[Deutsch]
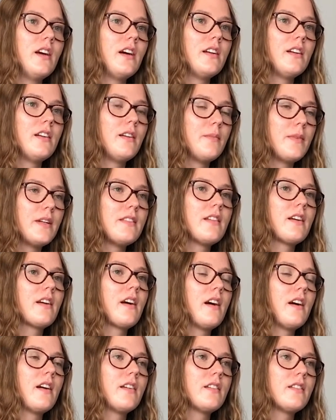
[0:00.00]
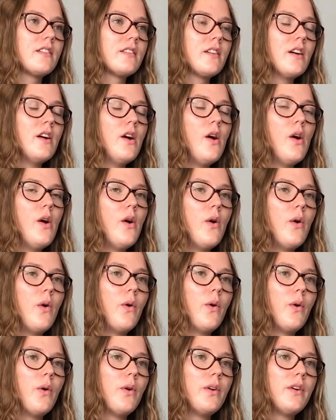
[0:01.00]
an Demenz erkrankt ist.
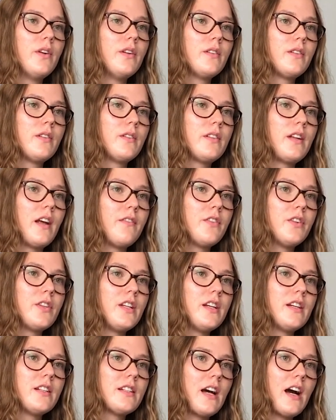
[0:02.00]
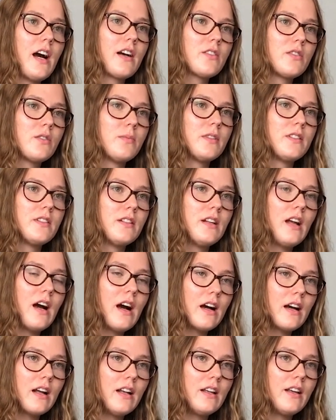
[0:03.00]
Und dann wird ihr Tag so ein bisschen
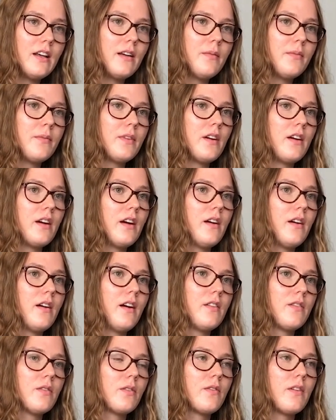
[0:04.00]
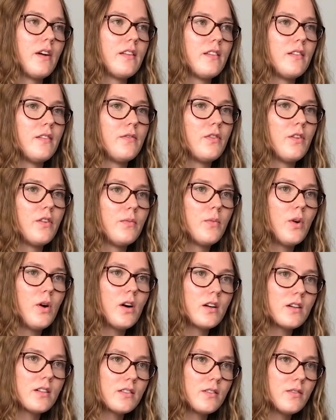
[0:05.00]
nacherlebt, äh, also quasi von
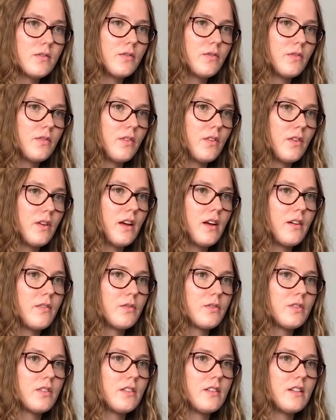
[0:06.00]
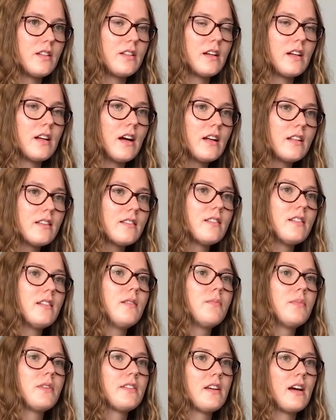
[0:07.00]
morgens, äh, wo sie sich dann
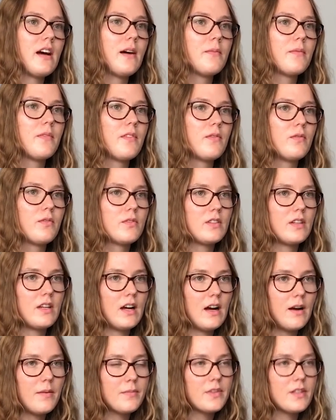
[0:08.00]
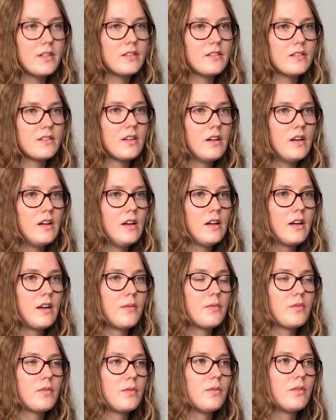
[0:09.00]
anzieht, bis abends, wo sie Abend ist. Es
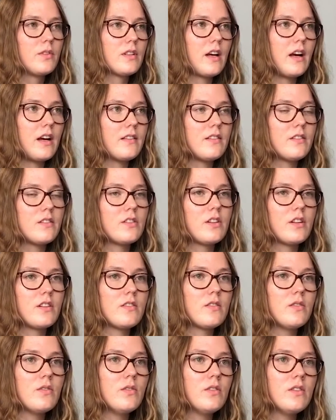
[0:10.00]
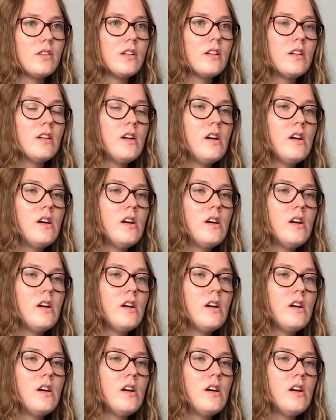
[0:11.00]
gibt so 13 Stationen